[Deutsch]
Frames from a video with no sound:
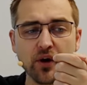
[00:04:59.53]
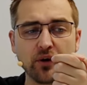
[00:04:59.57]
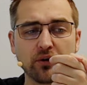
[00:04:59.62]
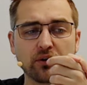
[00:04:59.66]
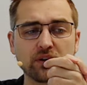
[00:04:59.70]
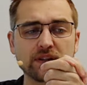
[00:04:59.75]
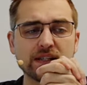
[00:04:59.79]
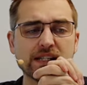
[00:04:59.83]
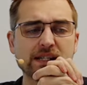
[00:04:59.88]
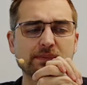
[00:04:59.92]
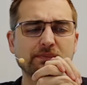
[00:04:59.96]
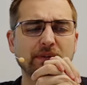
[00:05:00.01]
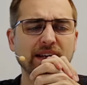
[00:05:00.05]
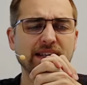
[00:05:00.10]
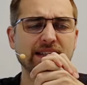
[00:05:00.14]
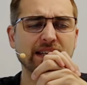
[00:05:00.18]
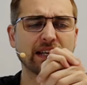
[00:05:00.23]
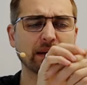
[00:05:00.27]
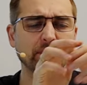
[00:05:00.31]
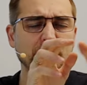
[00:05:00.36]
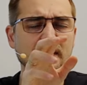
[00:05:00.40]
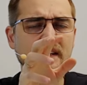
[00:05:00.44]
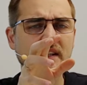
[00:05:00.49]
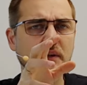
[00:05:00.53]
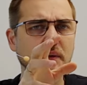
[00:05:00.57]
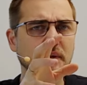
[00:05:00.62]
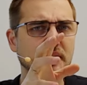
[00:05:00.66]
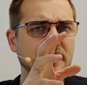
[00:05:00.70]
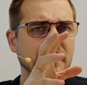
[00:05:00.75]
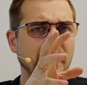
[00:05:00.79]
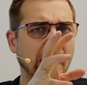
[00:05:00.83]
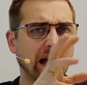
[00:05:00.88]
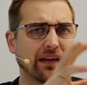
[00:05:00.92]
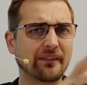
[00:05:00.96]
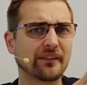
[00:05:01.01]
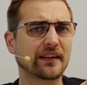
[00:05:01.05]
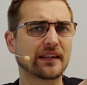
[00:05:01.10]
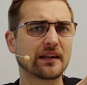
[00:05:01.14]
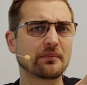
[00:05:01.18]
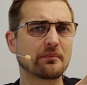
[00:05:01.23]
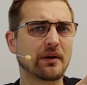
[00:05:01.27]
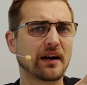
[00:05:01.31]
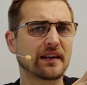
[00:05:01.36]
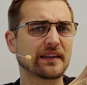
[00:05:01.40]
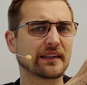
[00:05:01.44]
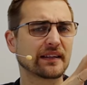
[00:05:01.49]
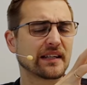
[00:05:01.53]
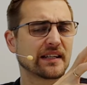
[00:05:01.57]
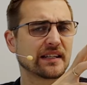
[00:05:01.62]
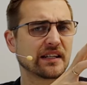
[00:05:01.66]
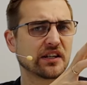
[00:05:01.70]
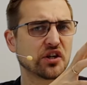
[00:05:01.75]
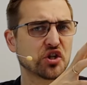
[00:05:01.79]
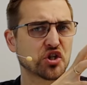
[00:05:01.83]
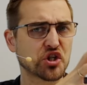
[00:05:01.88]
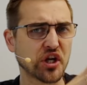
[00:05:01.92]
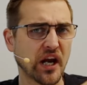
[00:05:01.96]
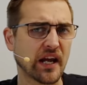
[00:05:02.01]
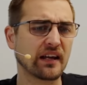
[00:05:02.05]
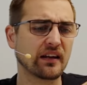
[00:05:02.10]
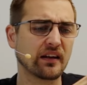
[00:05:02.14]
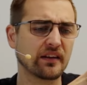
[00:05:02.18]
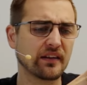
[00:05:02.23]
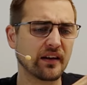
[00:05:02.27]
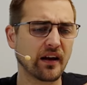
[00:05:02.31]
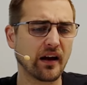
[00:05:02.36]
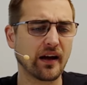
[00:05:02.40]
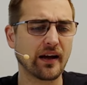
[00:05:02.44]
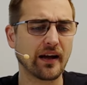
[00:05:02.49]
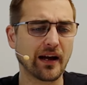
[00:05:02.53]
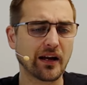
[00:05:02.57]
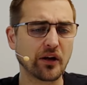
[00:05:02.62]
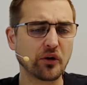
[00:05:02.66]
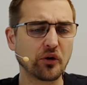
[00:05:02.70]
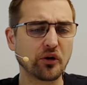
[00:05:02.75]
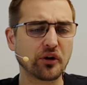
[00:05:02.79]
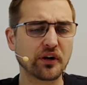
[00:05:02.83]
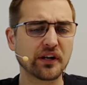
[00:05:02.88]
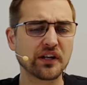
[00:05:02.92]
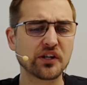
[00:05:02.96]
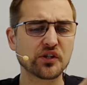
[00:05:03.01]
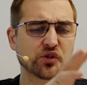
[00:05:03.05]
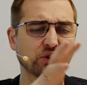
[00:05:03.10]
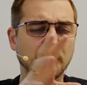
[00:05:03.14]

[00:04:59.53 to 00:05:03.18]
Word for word: Und zwar hier gibt es natürlich die andere Thematik, nicht die Geschenke an nahe Angehörigen,